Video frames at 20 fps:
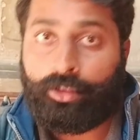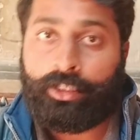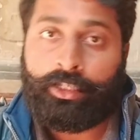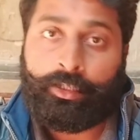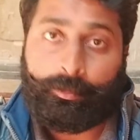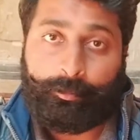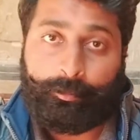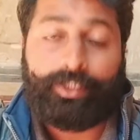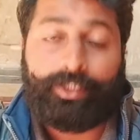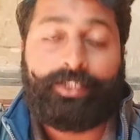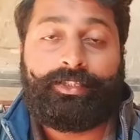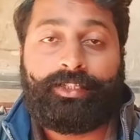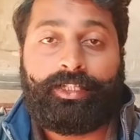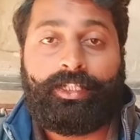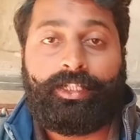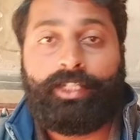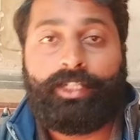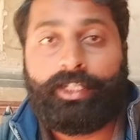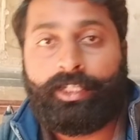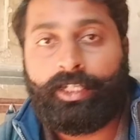बेसिकली
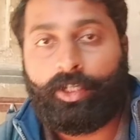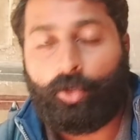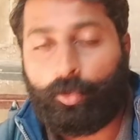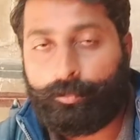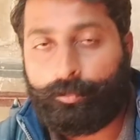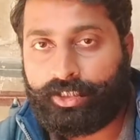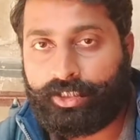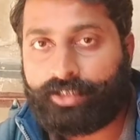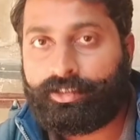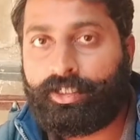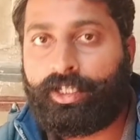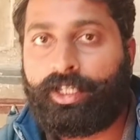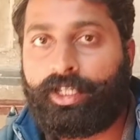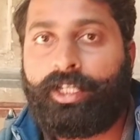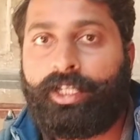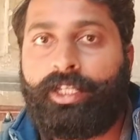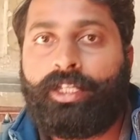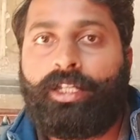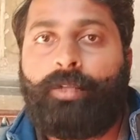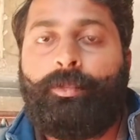देखिए ऑब्जेक्शन लगाने
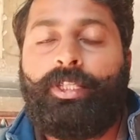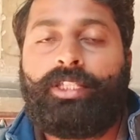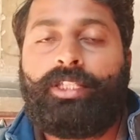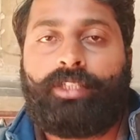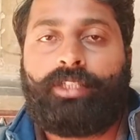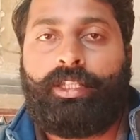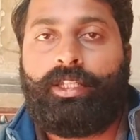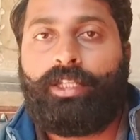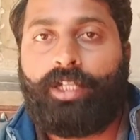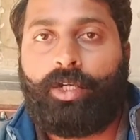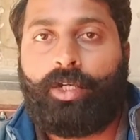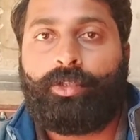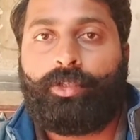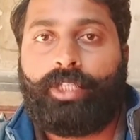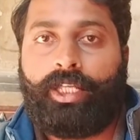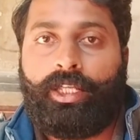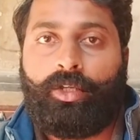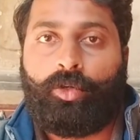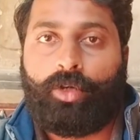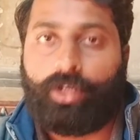का भी एक तरीका होता है
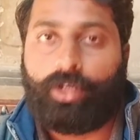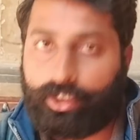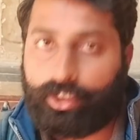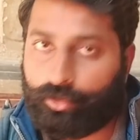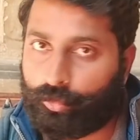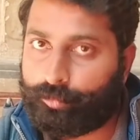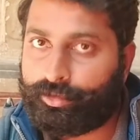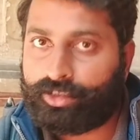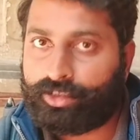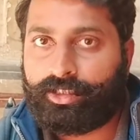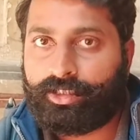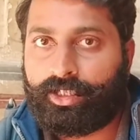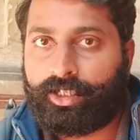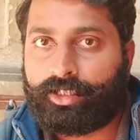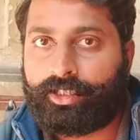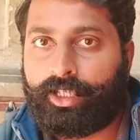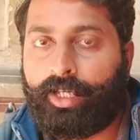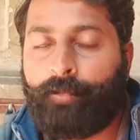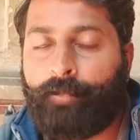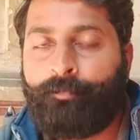ऑनलाइन ऑब्जेक्शन लगता है